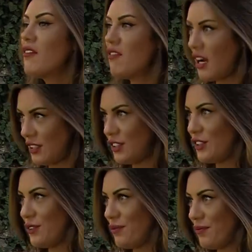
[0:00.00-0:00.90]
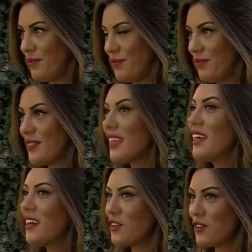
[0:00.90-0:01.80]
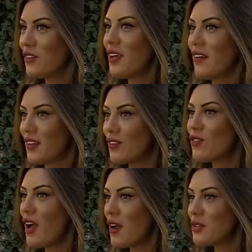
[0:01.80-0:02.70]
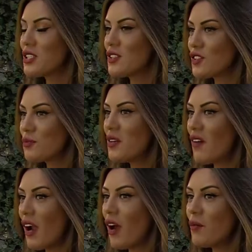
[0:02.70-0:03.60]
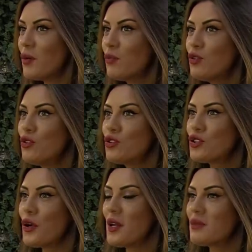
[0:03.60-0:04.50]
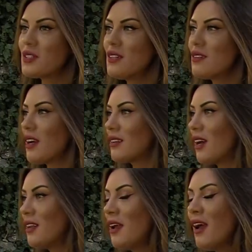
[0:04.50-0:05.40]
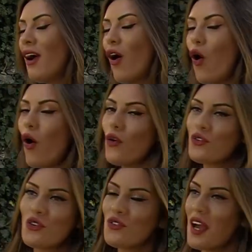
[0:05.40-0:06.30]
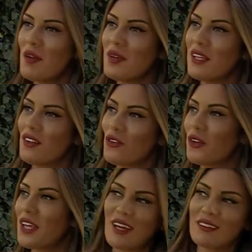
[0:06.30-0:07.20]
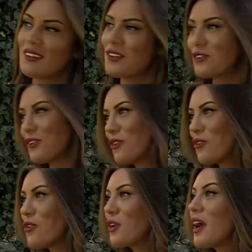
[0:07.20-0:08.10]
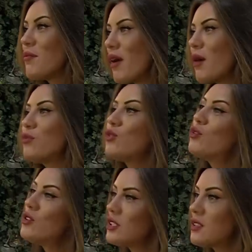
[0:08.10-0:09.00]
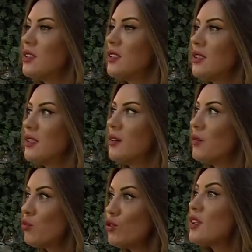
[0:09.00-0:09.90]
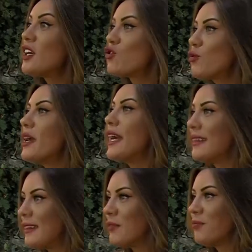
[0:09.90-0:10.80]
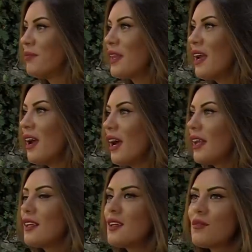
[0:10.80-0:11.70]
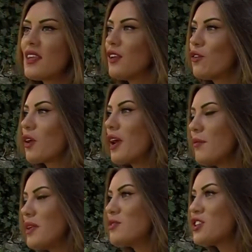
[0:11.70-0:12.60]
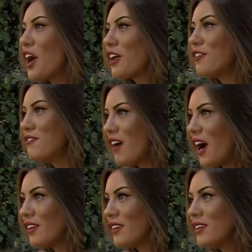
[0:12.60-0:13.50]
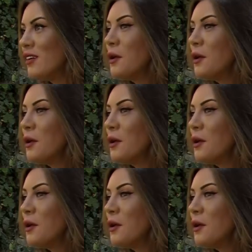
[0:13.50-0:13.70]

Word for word: Var. Oo. Evet güzel bir çalışma var ama bu şöyle bir şey zaten sosyal medya yokken TikTok yokken ben bu e, bunu tecrübe ettim. Hı hı. Hani kimsenin yokken benim şarkım vardı.